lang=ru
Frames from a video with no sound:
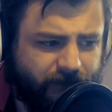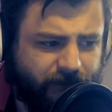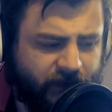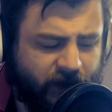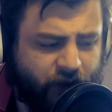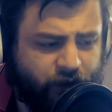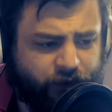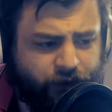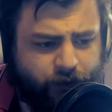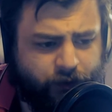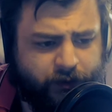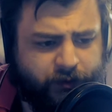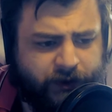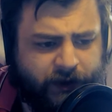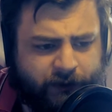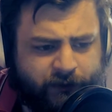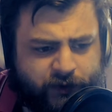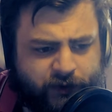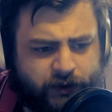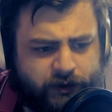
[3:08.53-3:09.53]
на YouTube,
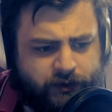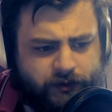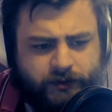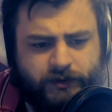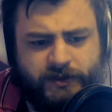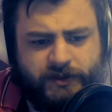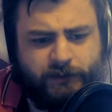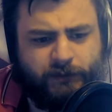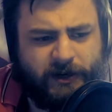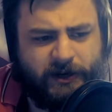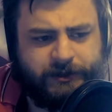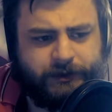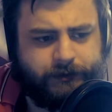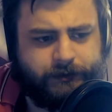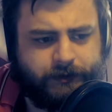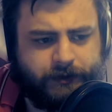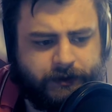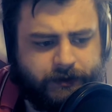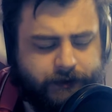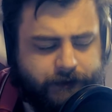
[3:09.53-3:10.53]
потому что
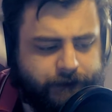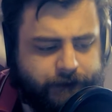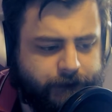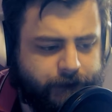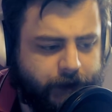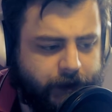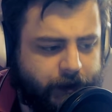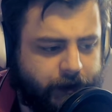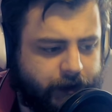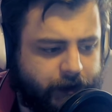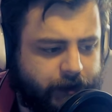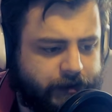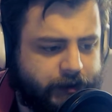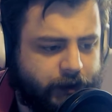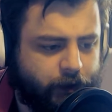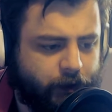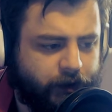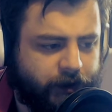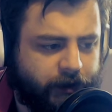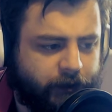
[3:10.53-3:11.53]
заморачиваться в, с
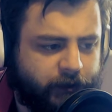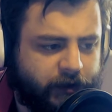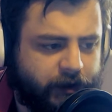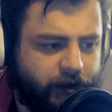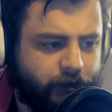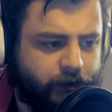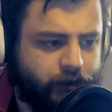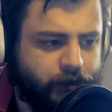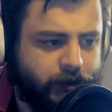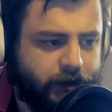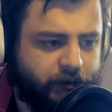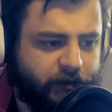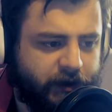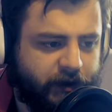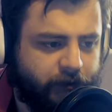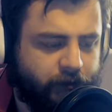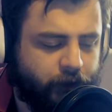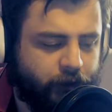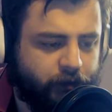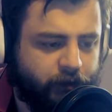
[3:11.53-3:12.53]
роликами я уже
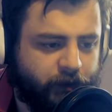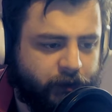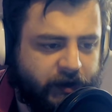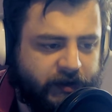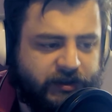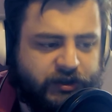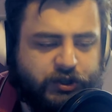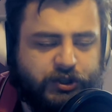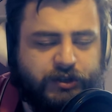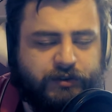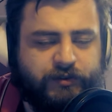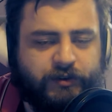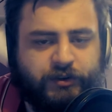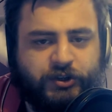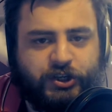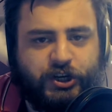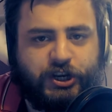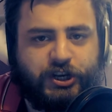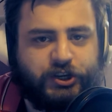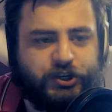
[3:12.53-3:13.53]
прям вот практически
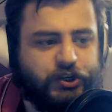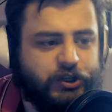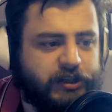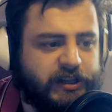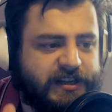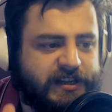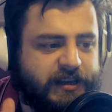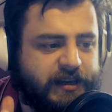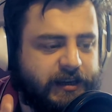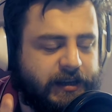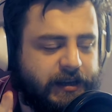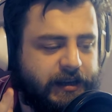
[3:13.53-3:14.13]
вообще нет желания